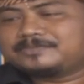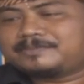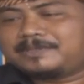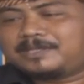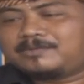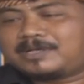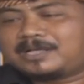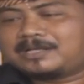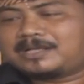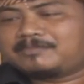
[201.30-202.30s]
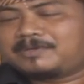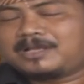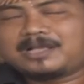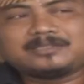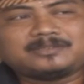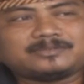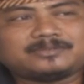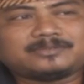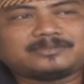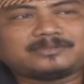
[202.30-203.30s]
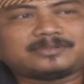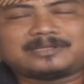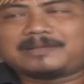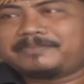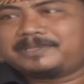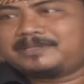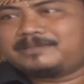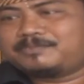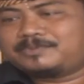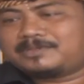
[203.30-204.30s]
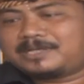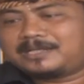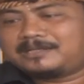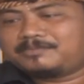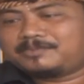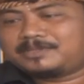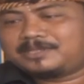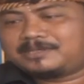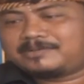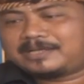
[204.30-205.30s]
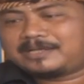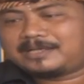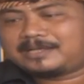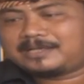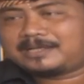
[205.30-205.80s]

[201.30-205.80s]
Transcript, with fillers: sebagai tukang kendang beleganyu tapi jadi pura karena di pura ini ada ada